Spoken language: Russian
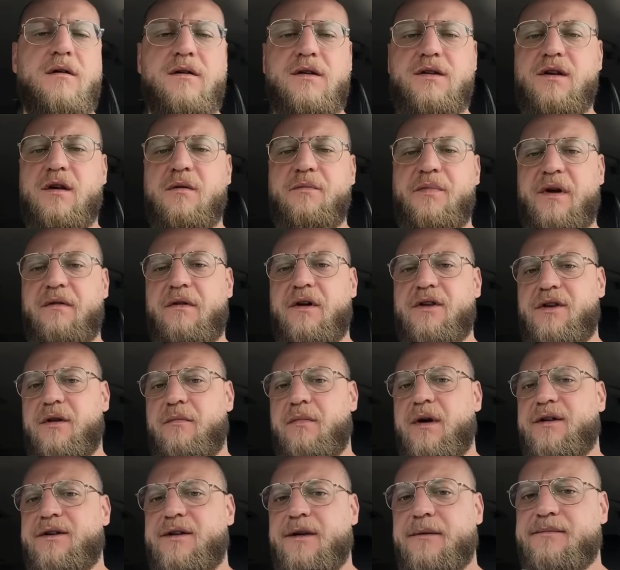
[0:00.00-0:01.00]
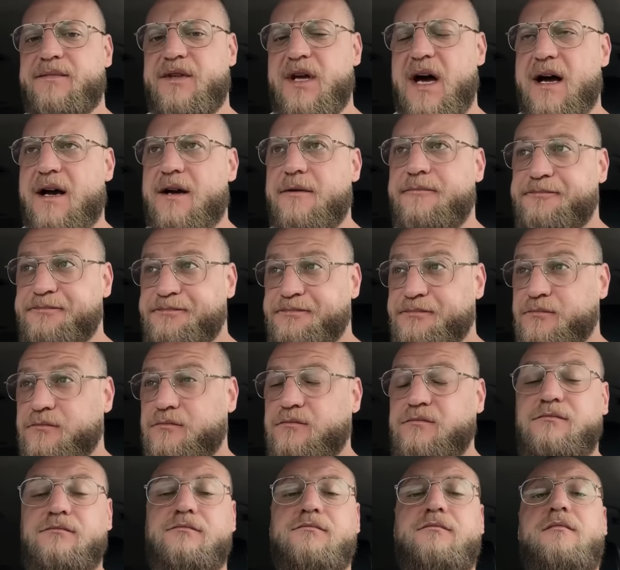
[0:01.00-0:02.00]
Всем привет, ребята. Так,
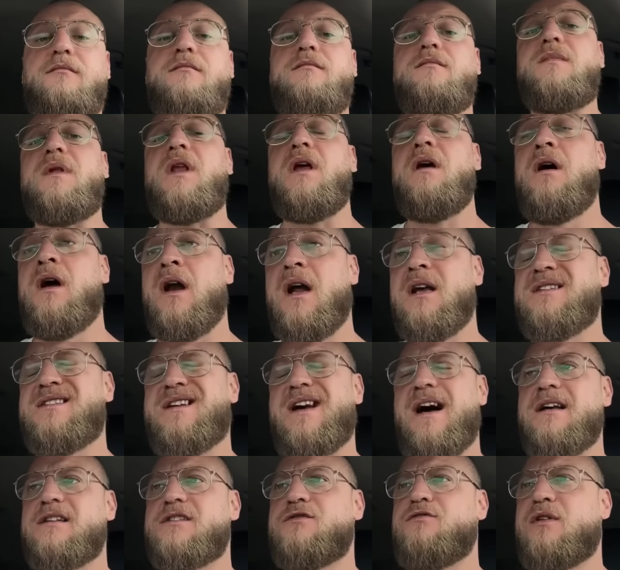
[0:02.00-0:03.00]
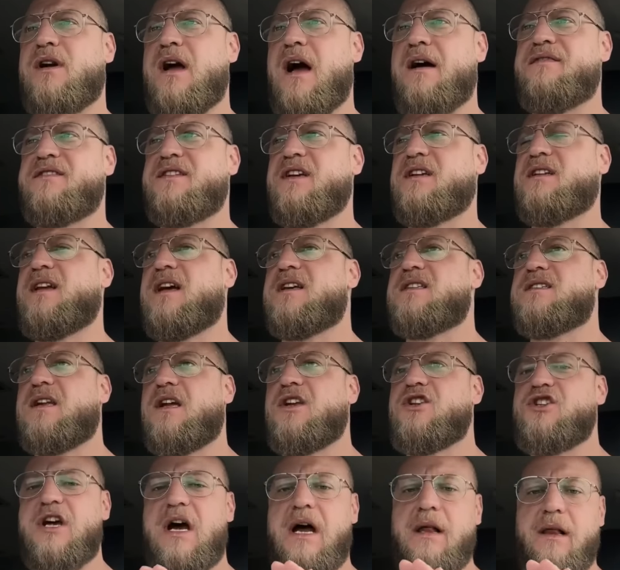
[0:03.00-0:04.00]
рассказываю, как всегда.
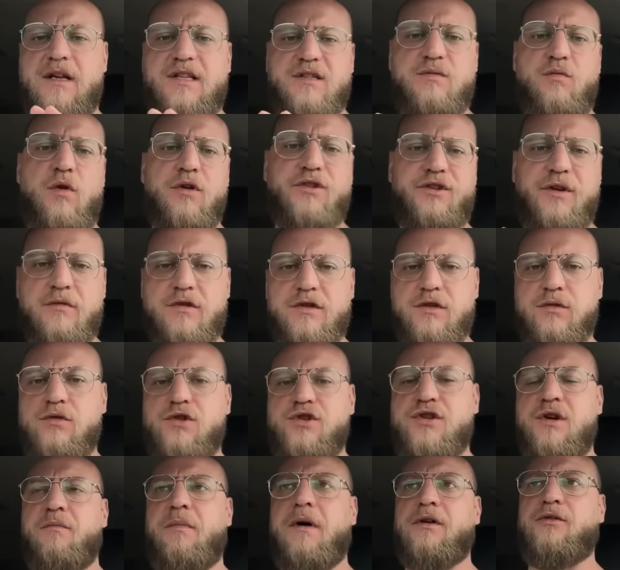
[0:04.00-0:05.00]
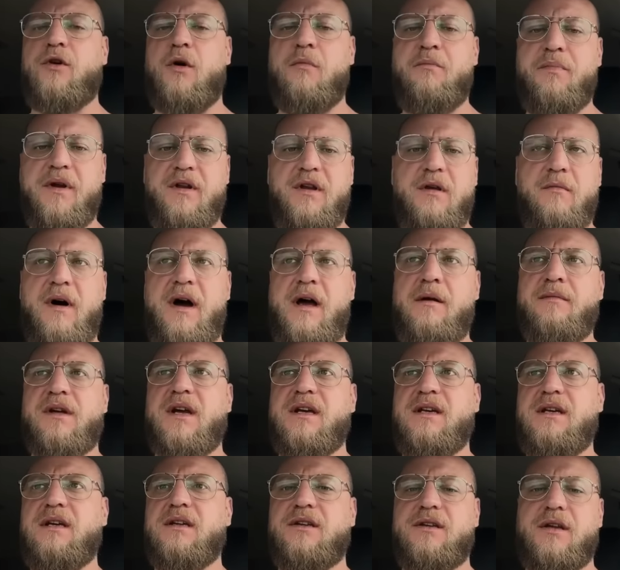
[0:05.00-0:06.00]
Сначала смотрим, слушаем, потом принимаем
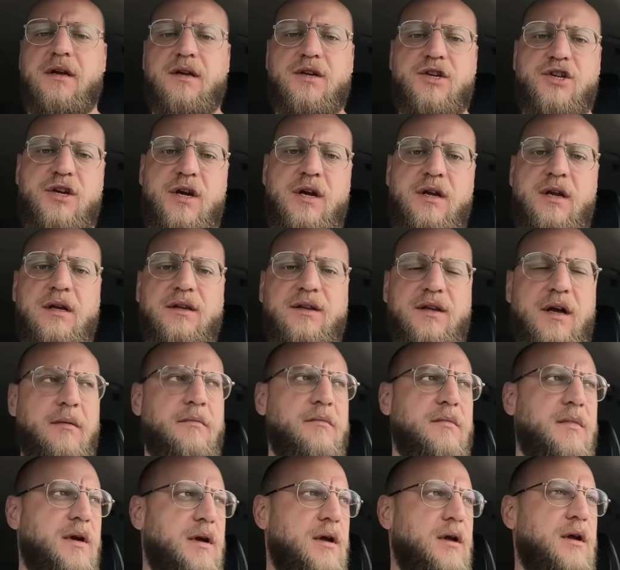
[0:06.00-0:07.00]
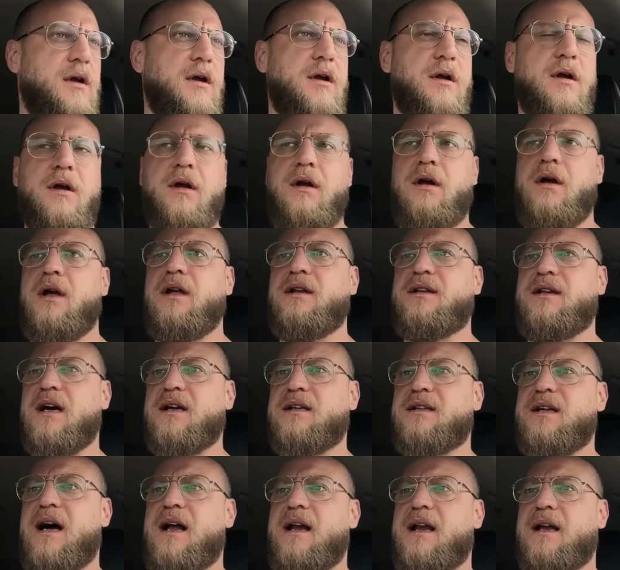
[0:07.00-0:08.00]
какие-то решения там и
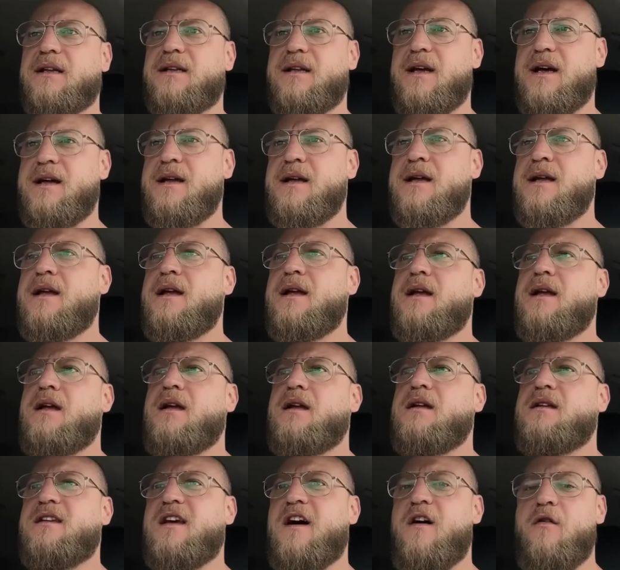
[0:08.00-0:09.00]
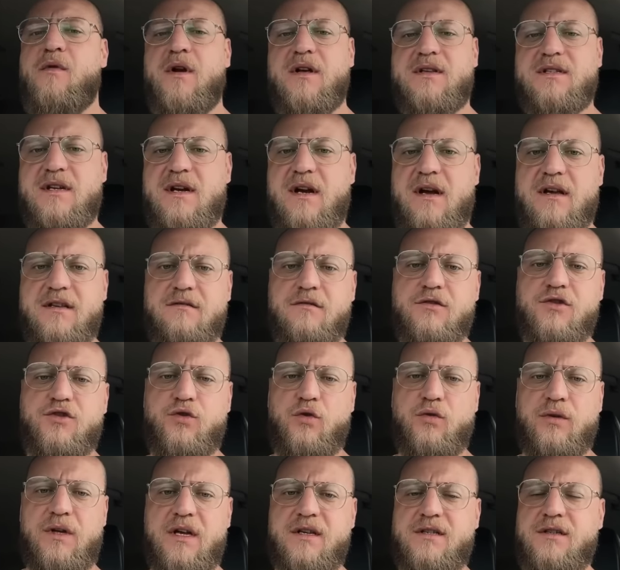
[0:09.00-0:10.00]
так далее, да? Я вам рассказывал,
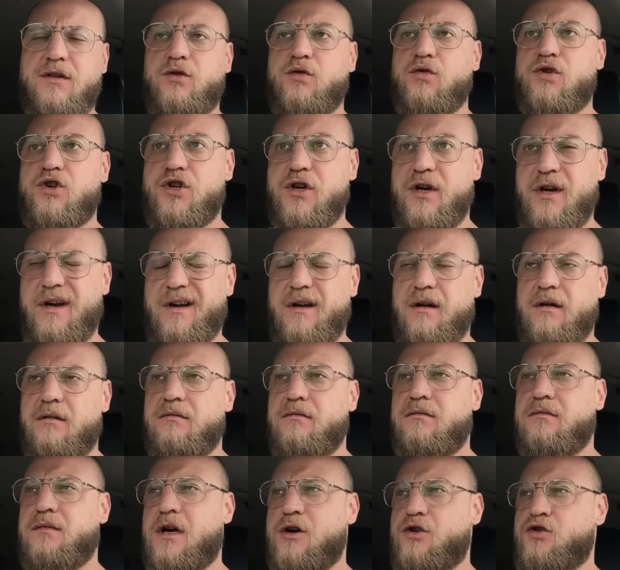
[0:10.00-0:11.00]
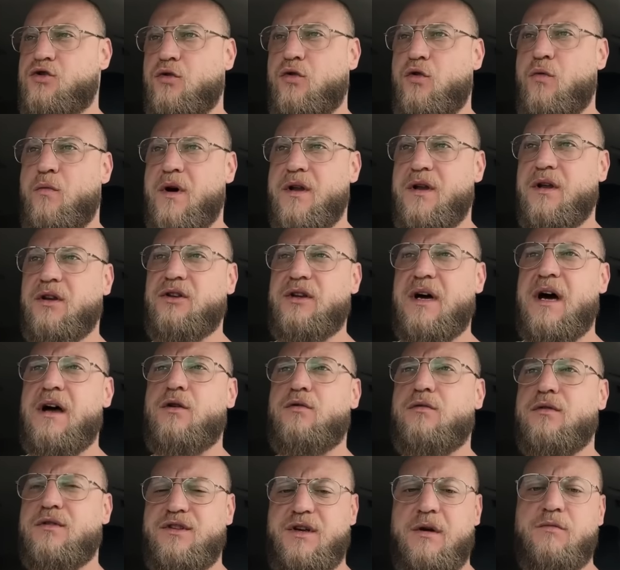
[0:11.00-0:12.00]
что у нас задушили нашу
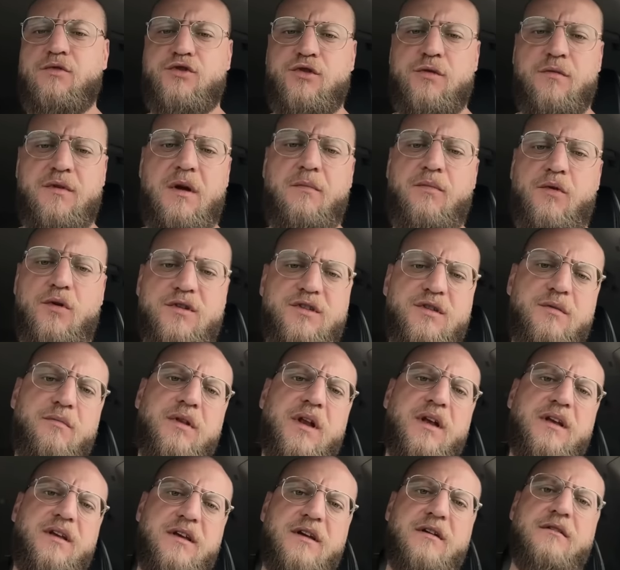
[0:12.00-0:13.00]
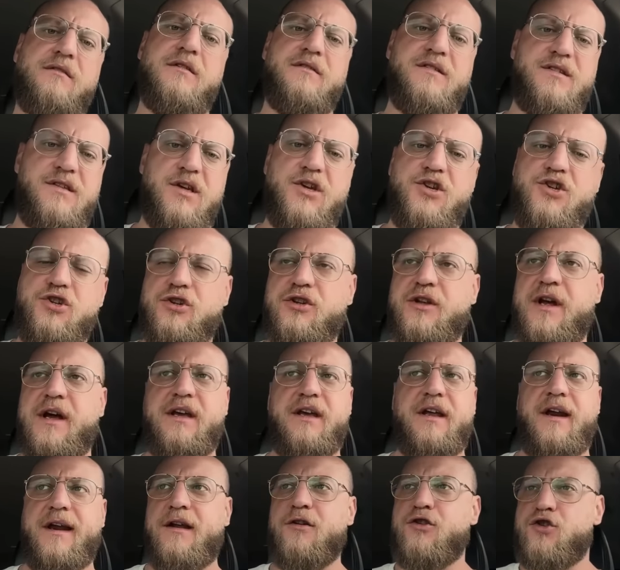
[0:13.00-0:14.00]
гуманитарку тем, что мне просто блокировали все счета.
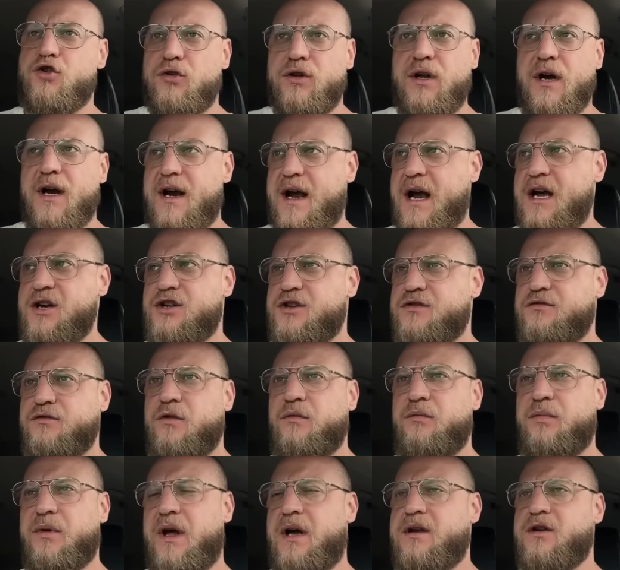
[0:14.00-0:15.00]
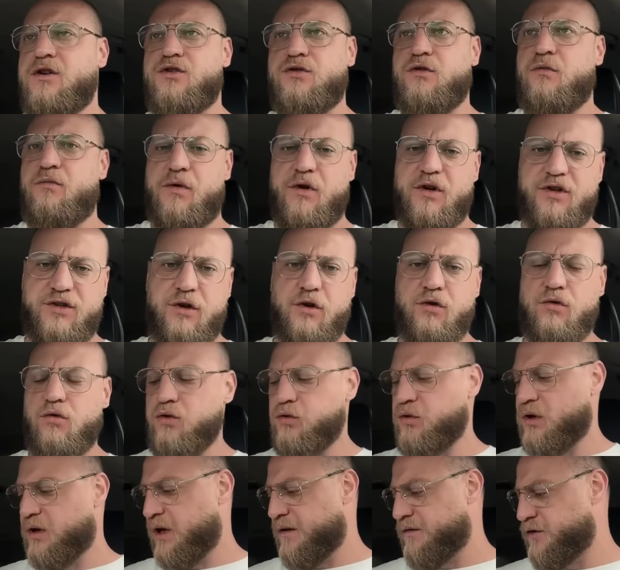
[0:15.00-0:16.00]
Хрен что докажешь в том плане, что он просто
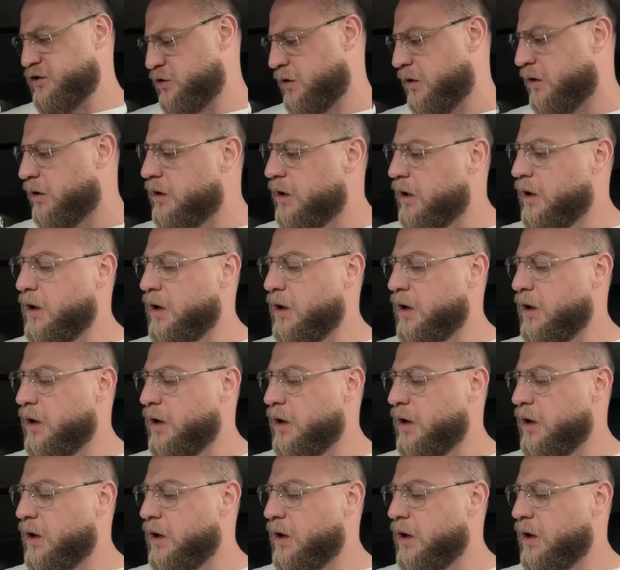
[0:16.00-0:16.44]
рухнуло и все.